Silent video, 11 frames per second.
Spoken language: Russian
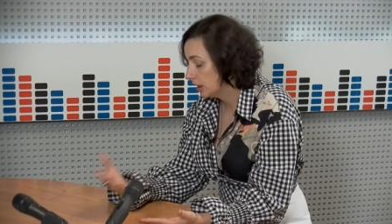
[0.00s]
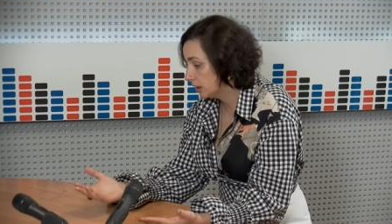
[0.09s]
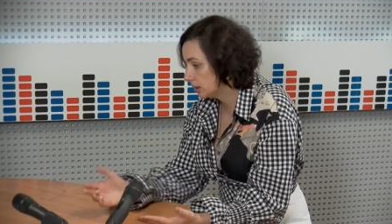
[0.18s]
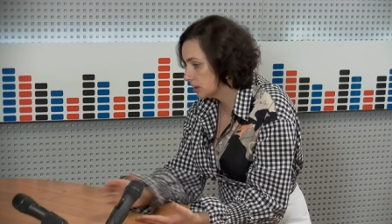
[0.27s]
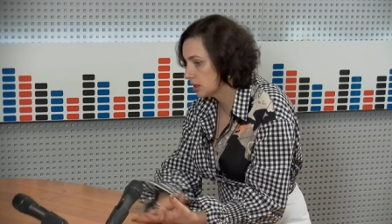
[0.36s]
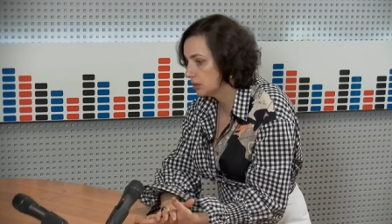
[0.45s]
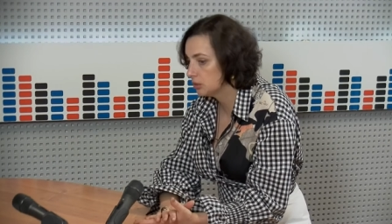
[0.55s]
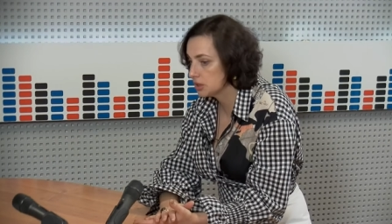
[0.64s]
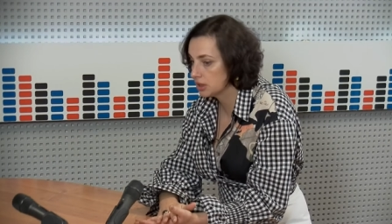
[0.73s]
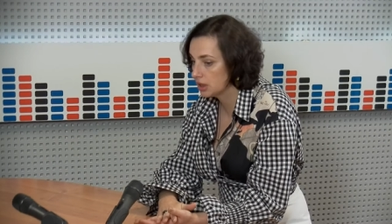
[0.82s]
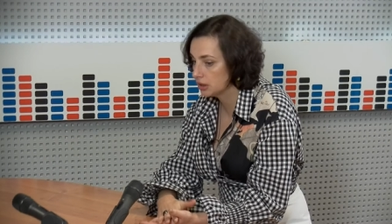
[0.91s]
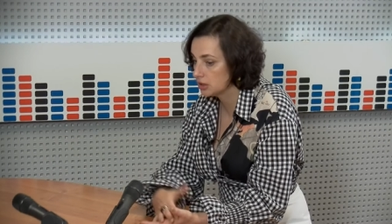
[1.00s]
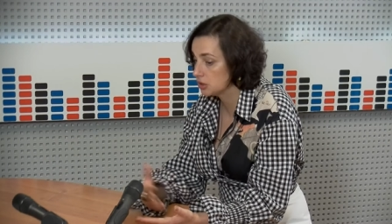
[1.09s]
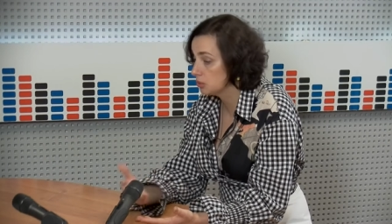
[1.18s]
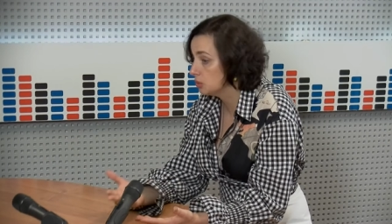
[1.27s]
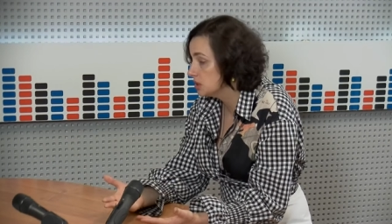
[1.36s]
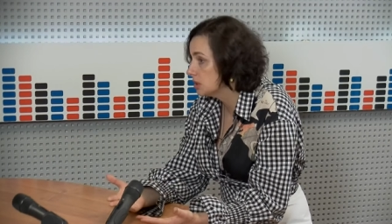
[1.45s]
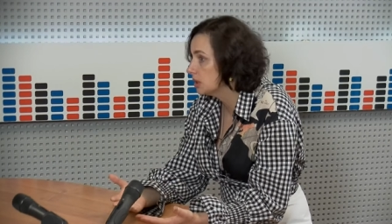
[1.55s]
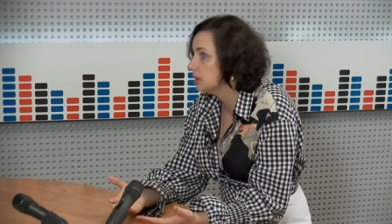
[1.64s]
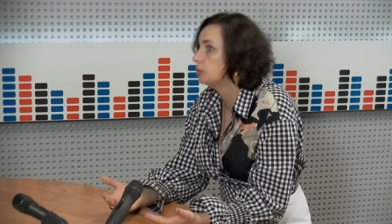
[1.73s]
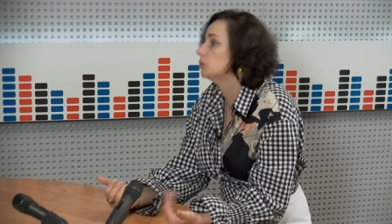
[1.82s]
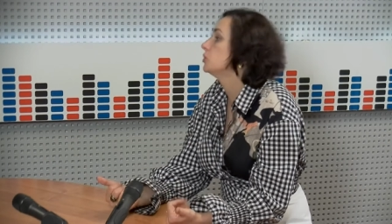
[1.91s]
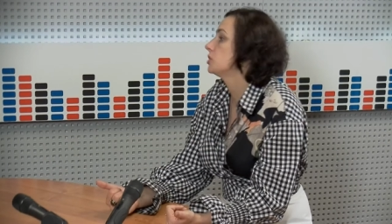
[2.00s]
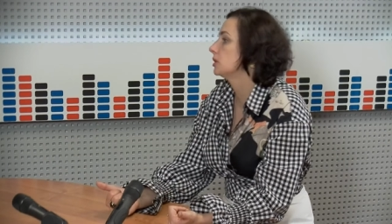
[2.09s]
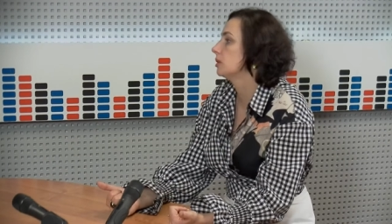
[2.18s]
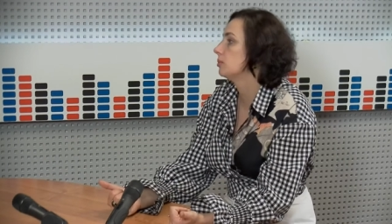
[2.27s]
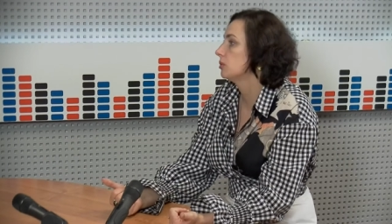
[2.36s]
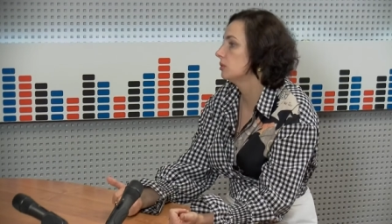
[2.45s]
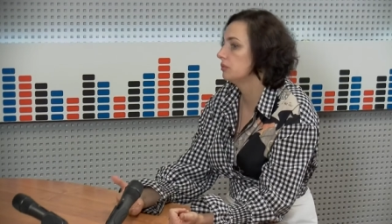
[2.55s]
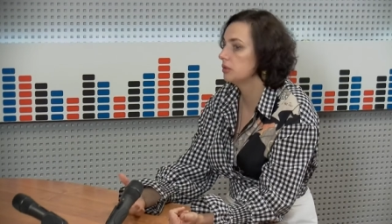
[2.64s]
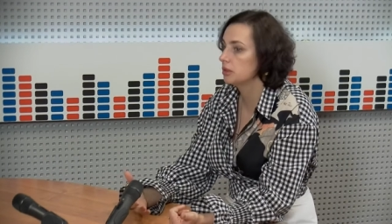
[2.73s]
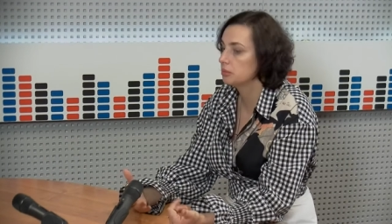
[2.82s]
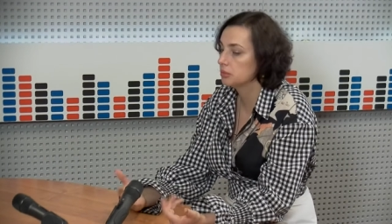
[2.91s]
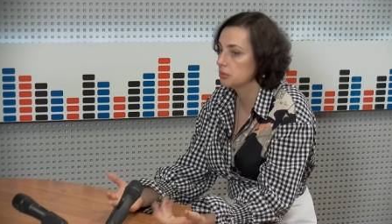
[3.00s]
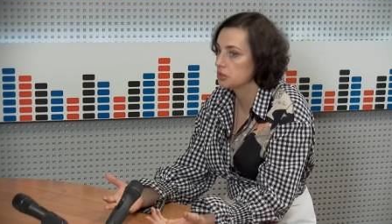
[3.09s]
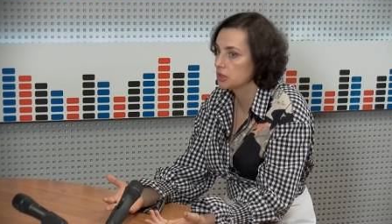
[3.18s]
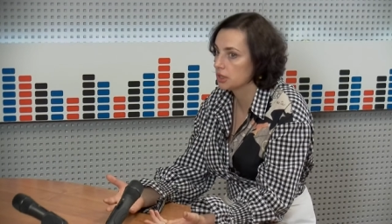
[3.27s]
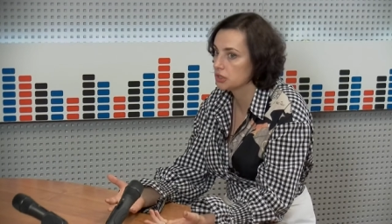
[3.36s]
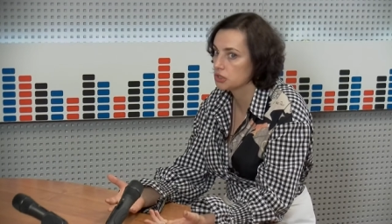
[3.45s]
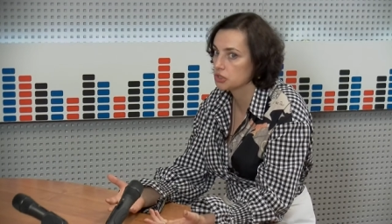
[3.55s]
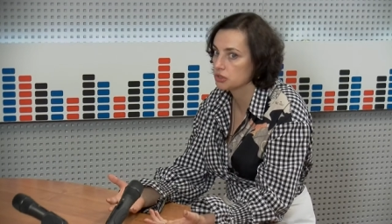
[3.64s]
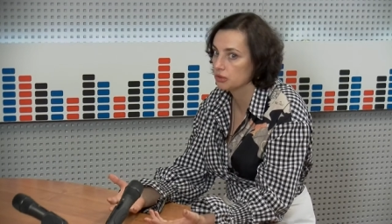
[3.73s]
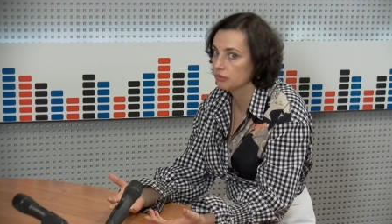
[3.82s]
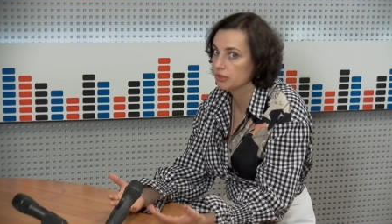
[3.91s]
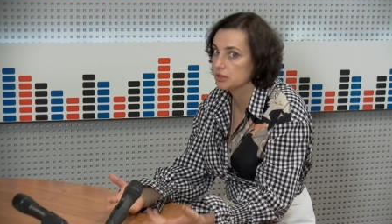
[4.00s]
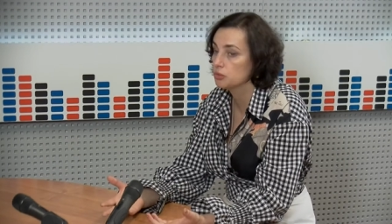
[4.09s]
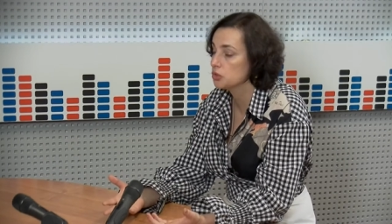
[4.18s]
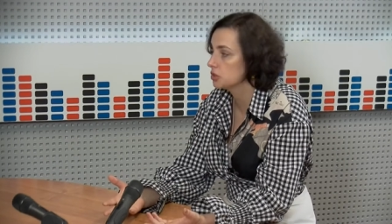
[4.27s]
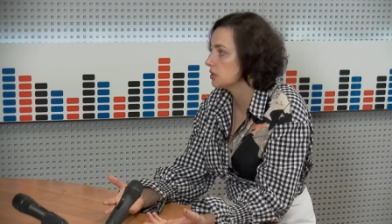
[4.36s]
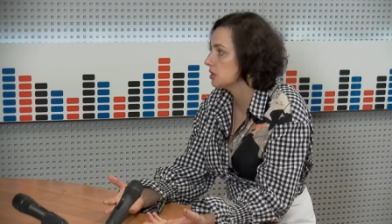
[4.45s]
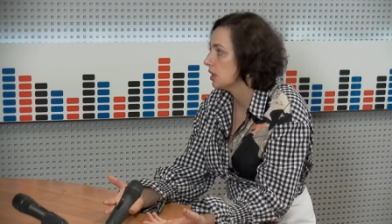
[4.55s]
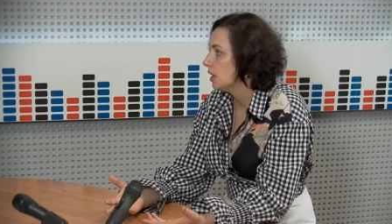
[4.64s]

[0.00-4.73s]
Это с одной стороны. С другой стороны, получая это оборудование, ты получаешь э, возможность